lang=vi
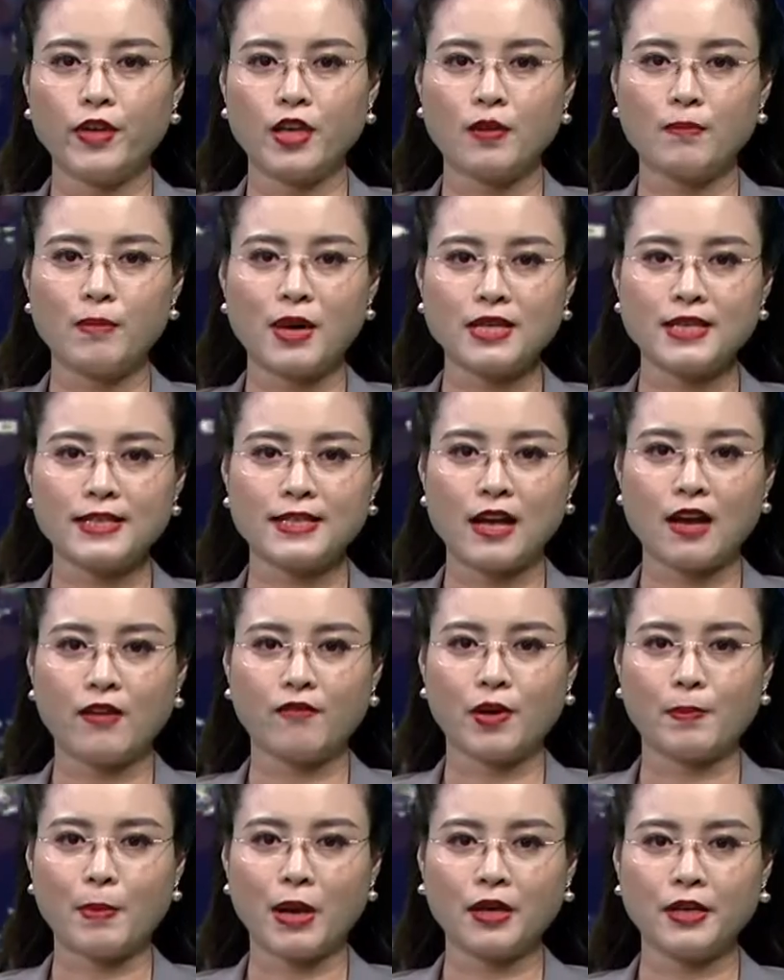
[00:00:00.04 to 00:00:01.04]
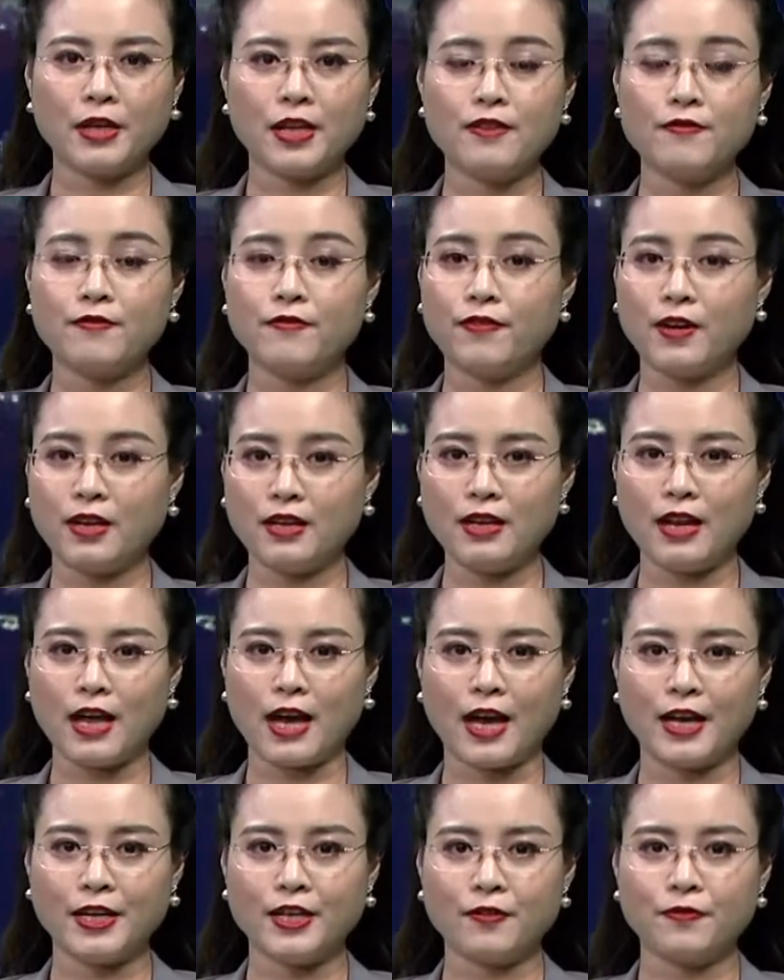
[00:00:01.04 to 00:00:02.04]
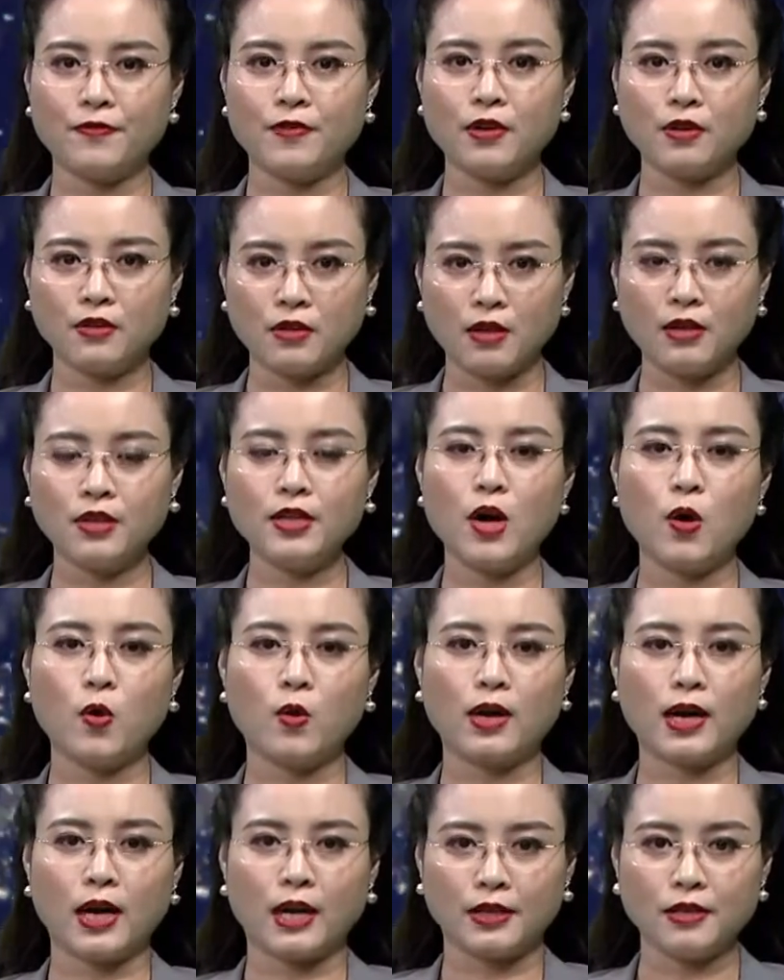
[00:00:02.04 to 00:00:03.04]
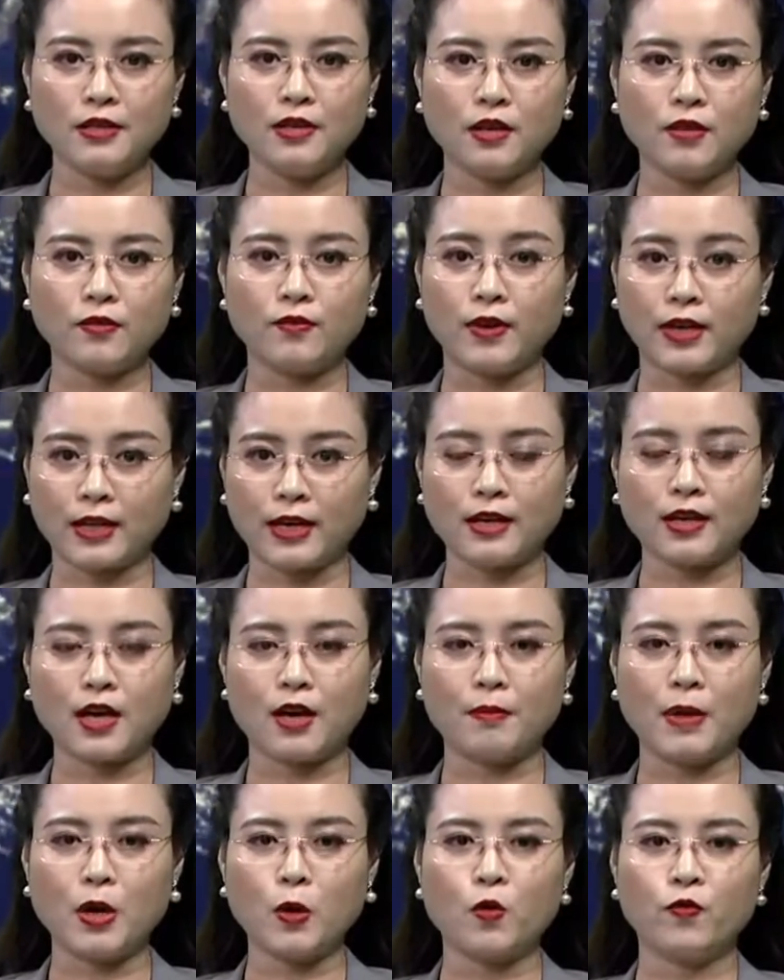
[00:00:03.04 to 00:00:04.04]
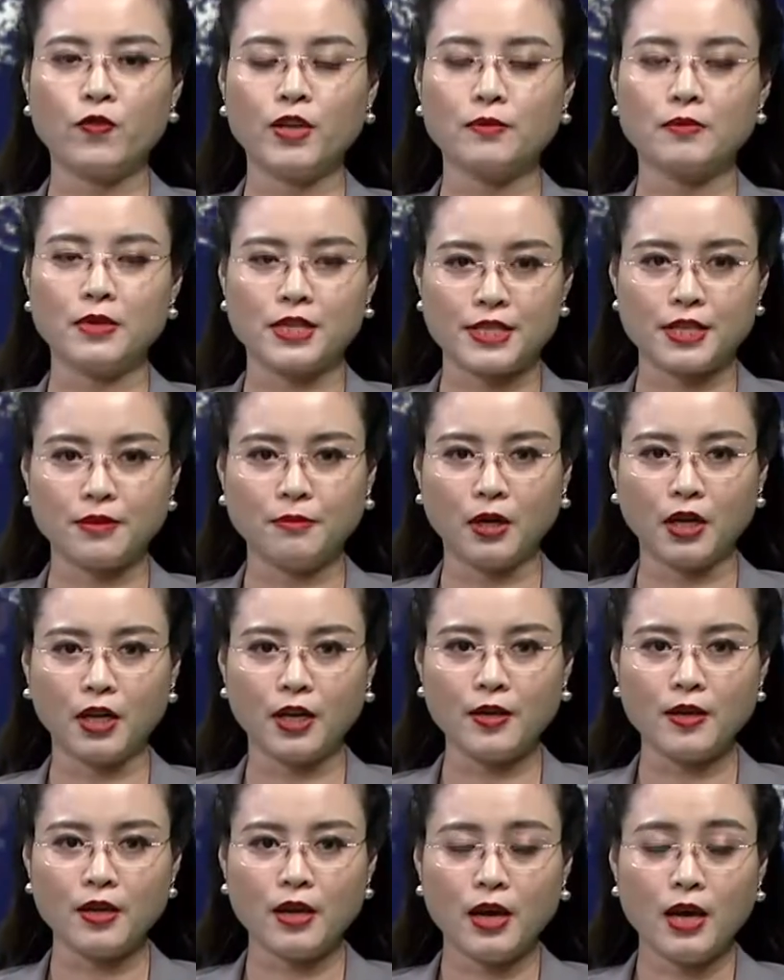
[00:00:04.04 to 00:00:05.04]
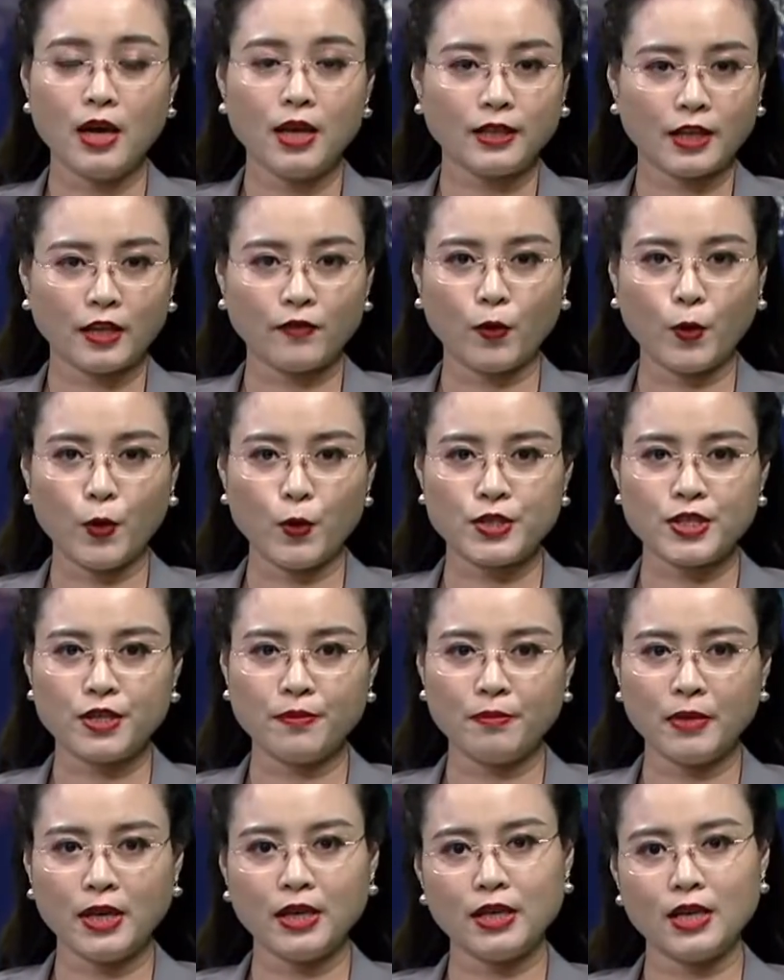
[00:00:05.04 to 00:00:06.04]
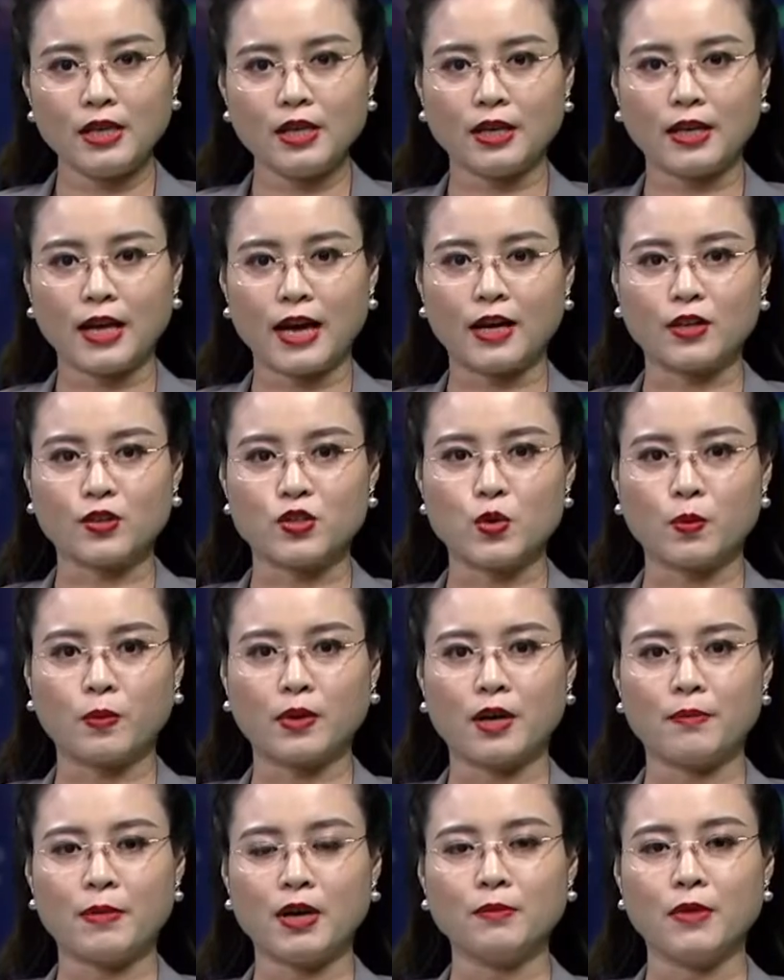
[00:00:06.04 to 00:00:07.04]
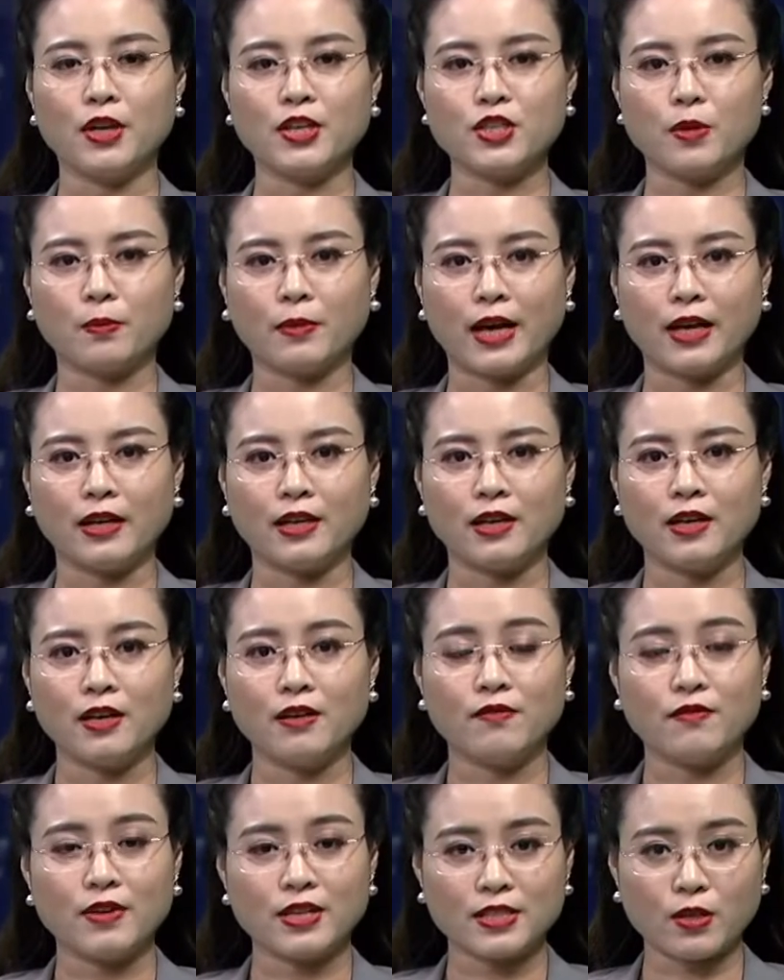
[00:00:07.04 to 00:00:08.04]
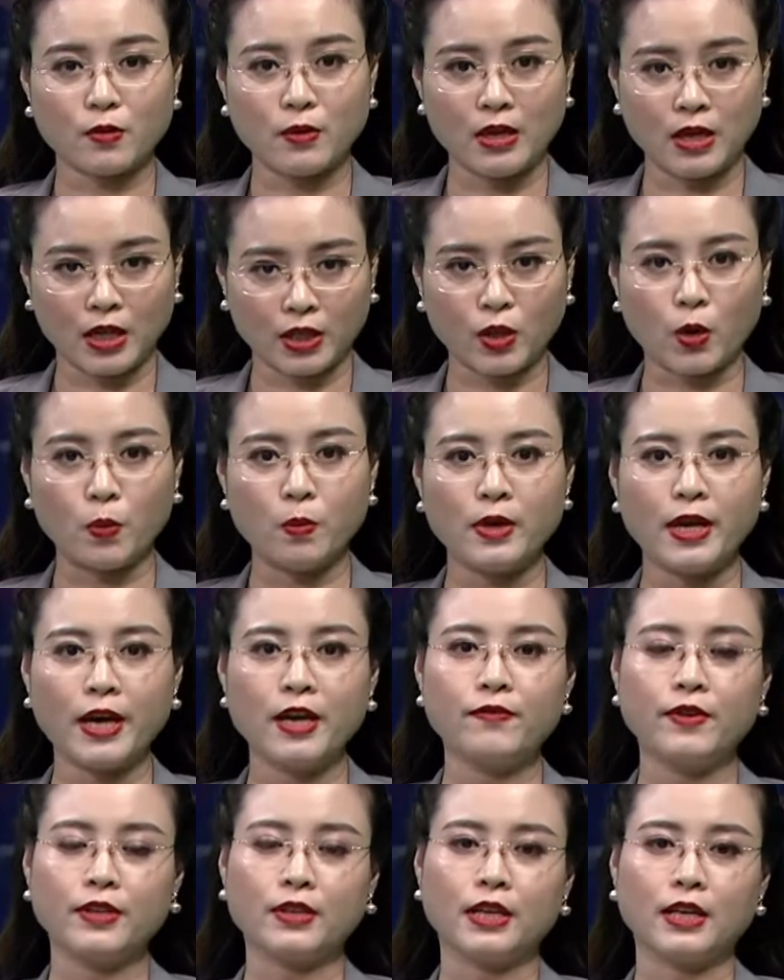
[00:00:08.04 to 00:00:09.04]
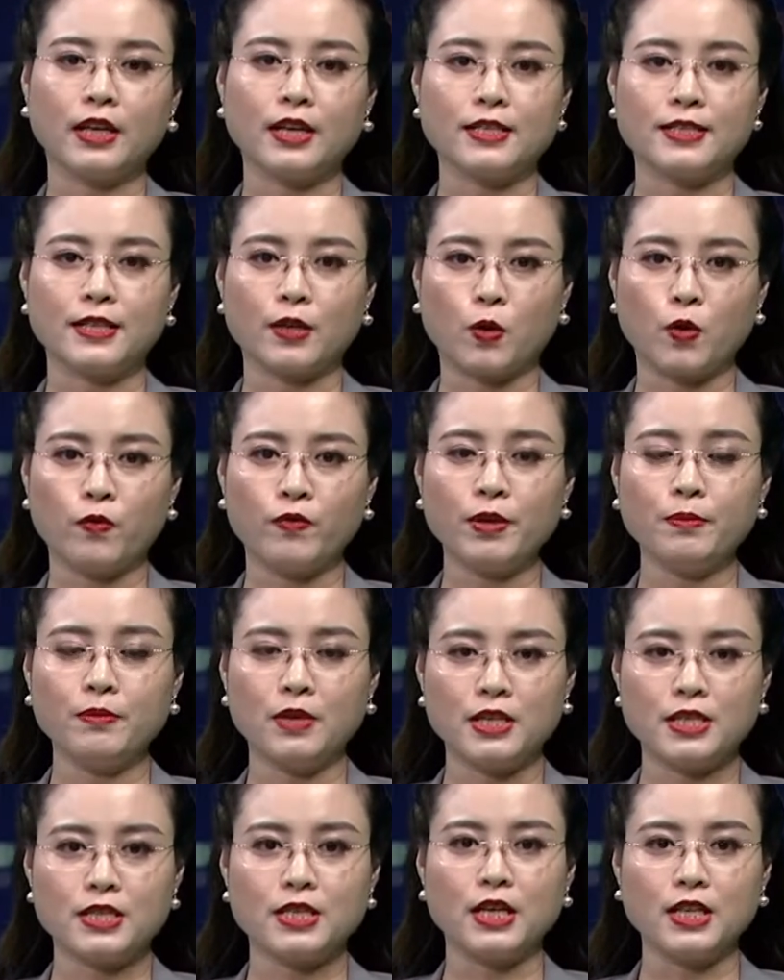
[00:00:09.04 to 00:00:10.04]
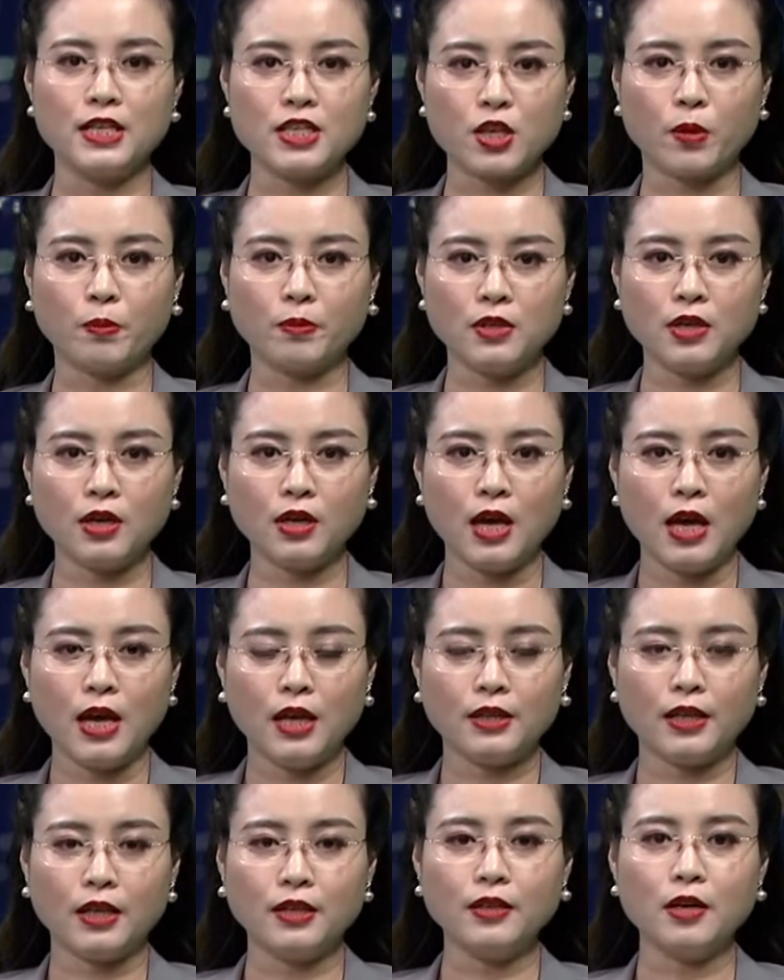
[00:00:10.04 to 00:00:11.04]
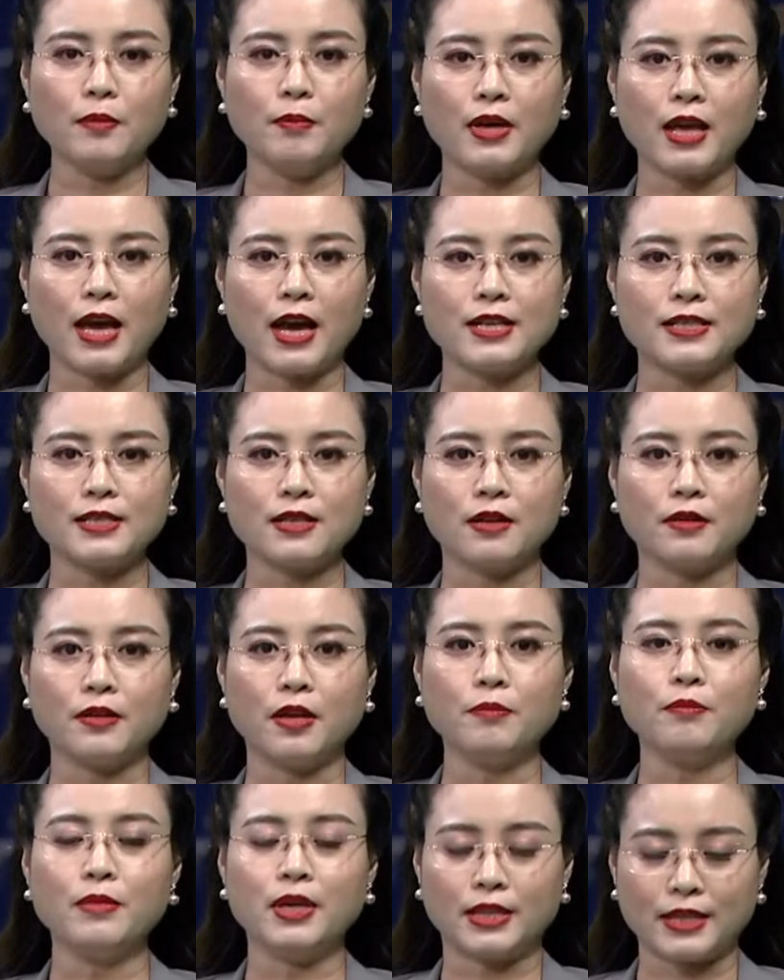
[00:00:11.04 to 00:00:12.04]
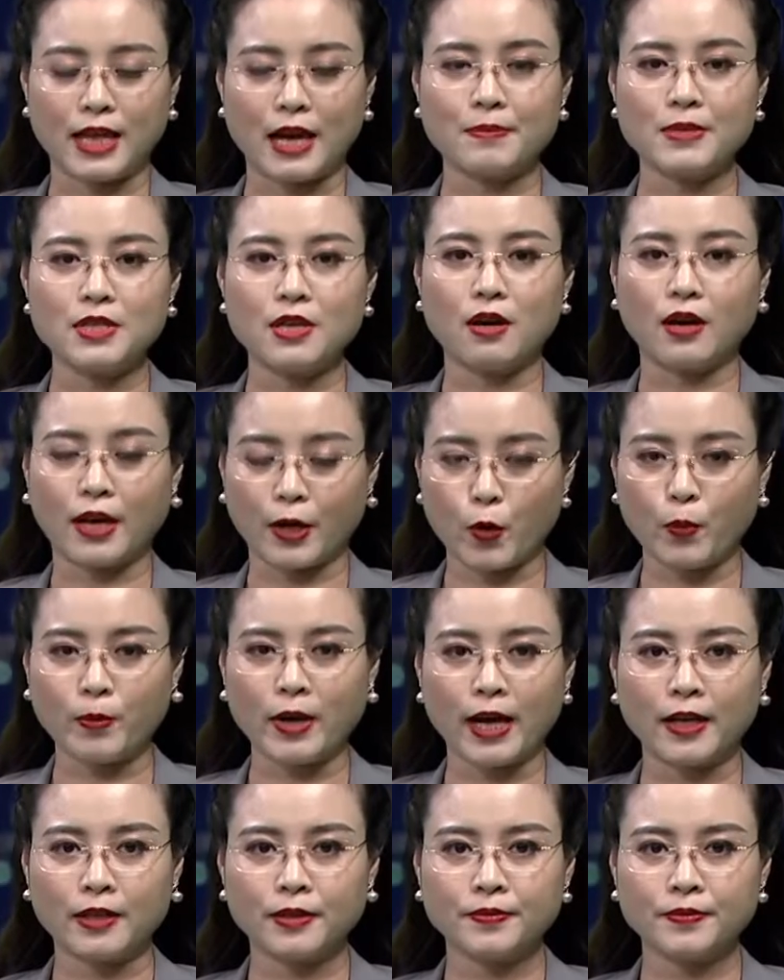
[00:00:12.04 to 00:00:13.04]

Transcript: Bắc Giang và Bắc Ninh vẫn là hai địa phương đứng đầu cả nước về các ca mắc COVID-19 mới. Thành phố Hồ Chí Minh ghi nhận hàng chục ca mắc mới trong ngày. Và sau đây là thống kê về tình hình dịch COVID-19 trong nước tính từ 12 giờ đến 18 giờ ngày hôm nay.